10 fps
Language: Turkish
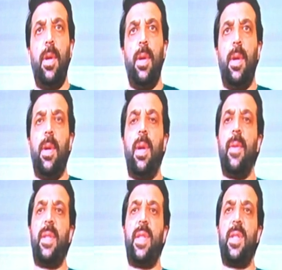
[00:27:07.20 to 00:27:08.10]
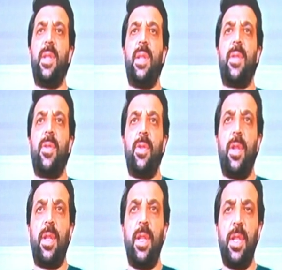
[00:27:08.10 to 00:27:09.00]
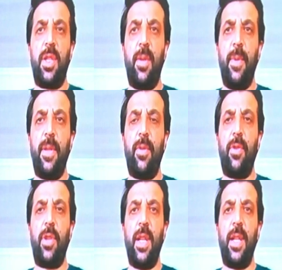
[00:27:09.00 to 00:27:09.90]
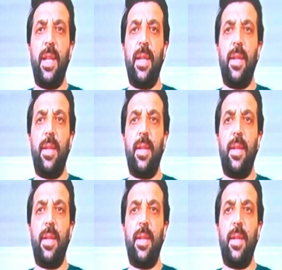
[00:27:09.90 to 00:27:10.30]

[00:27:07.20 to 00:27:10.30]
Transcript: Evet sizin de söz ettiğiniz gibi Türkiye'de e,